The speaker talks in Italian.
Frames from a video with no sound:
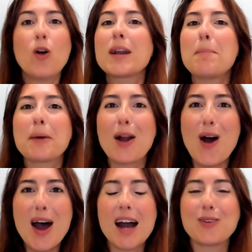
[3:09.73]
Ora però
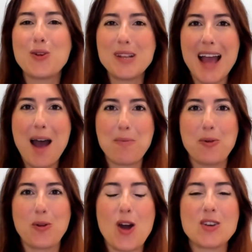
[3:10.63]

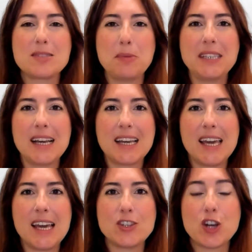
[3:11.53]
accogliamo l'ospite
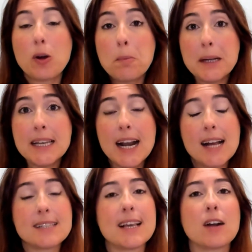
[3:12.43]
che ci
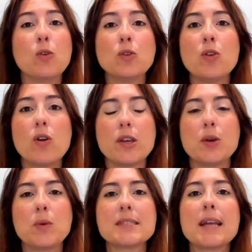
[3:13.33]
accompagnerà, sarà con noi
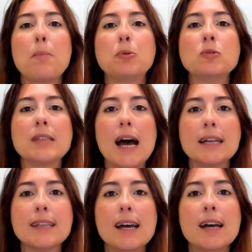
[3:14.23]
in questa
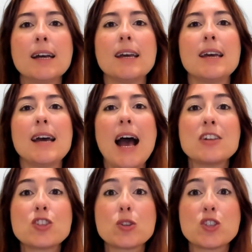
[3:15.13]
puntata, eh,
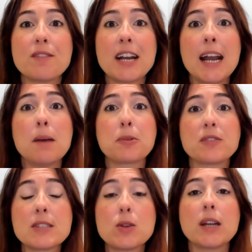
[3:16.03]
Angelo Ciavarella,
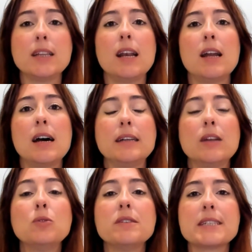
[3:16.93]
professore del,
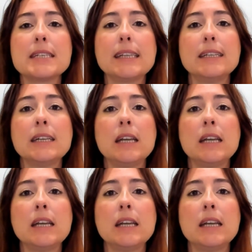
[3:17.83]
dell'Università di